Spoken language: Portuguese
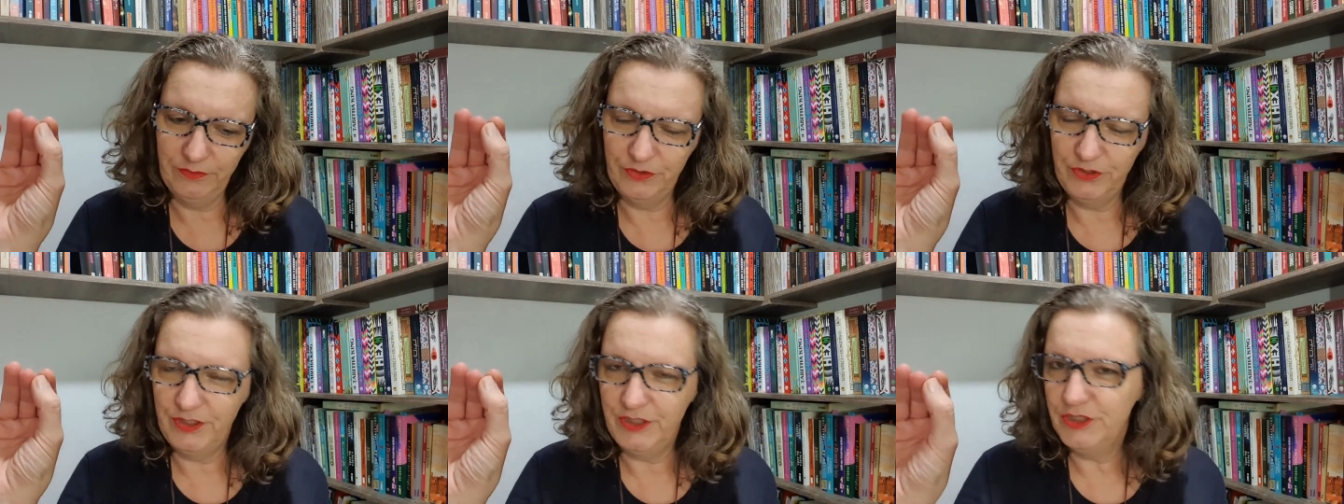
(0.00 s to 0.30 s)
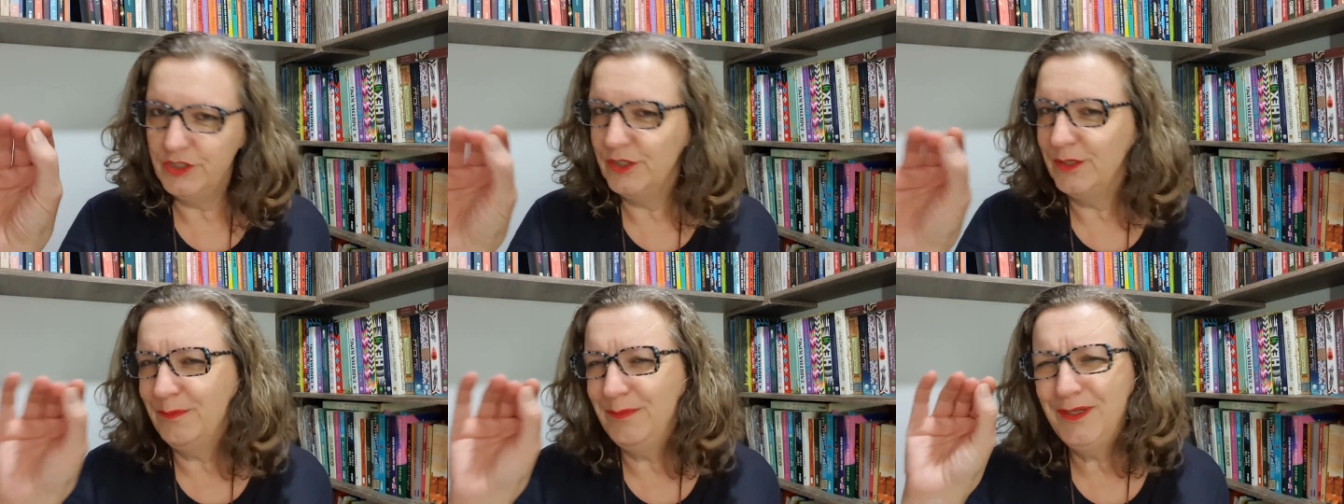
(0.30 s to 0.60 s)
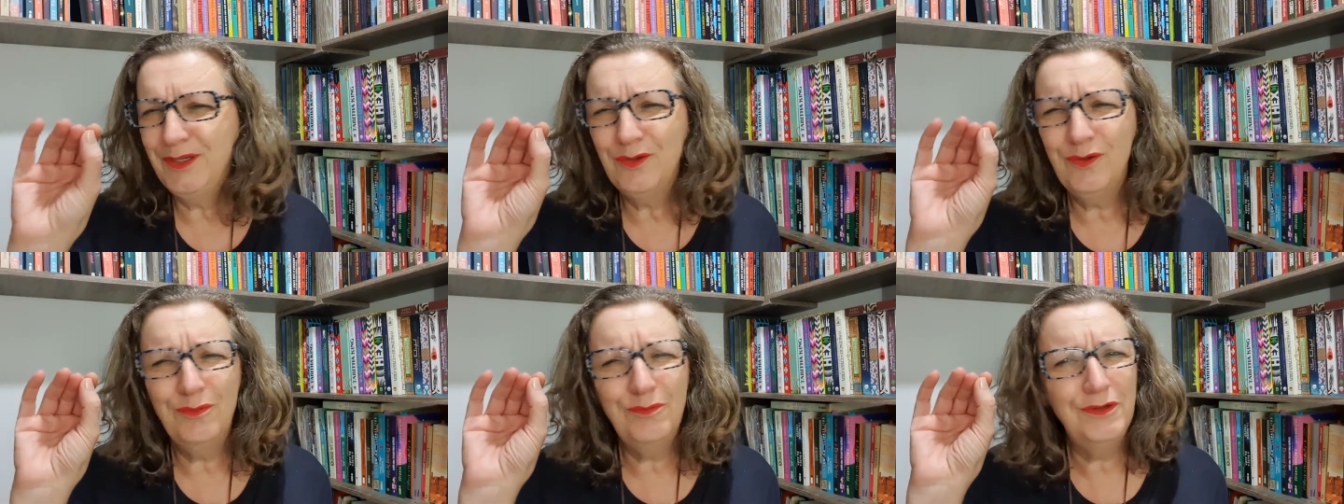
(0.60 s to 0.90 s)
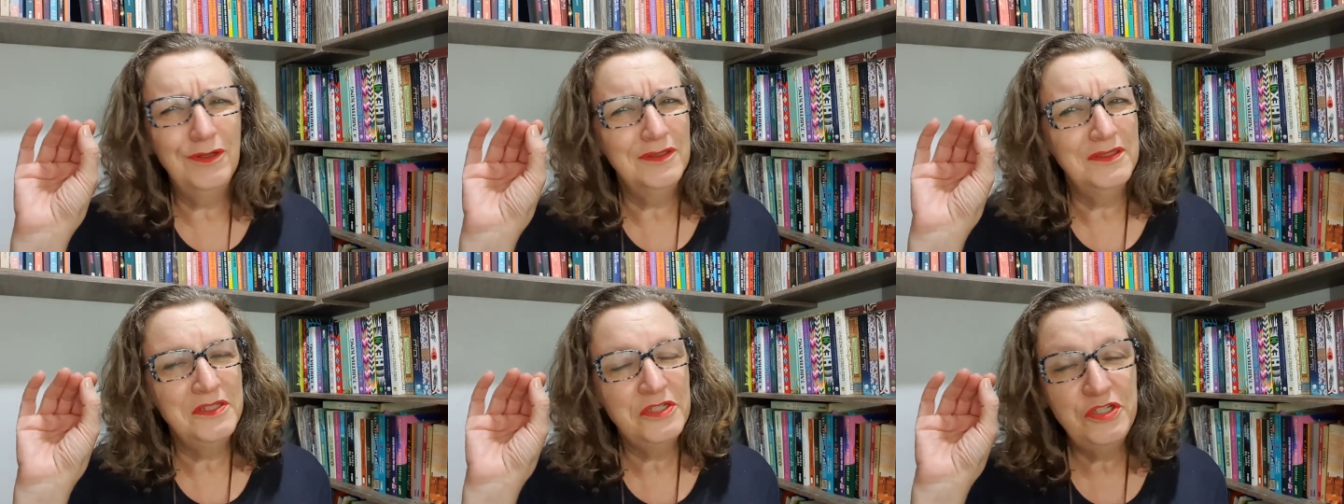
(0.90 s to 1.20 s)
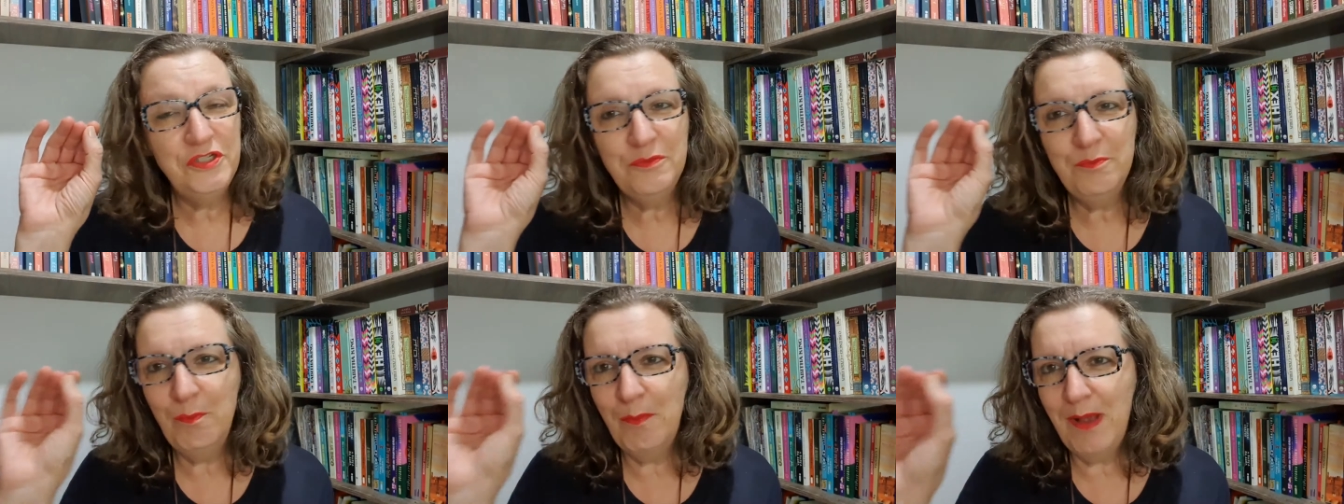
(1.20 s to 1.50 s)
gente, que me incomoda
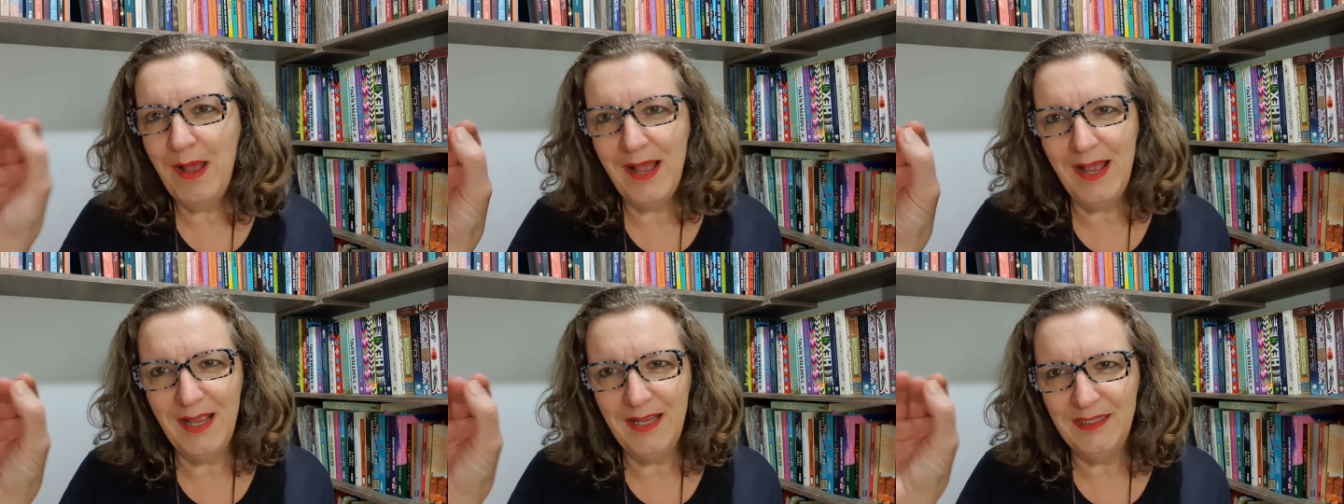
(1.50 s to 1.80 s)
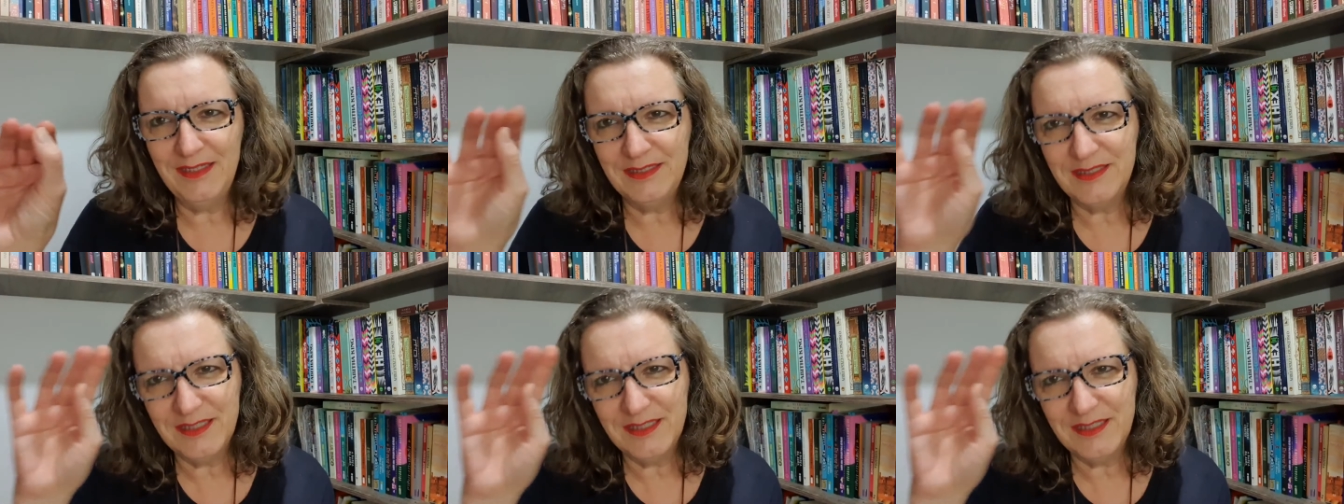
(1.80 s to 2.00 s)
demais.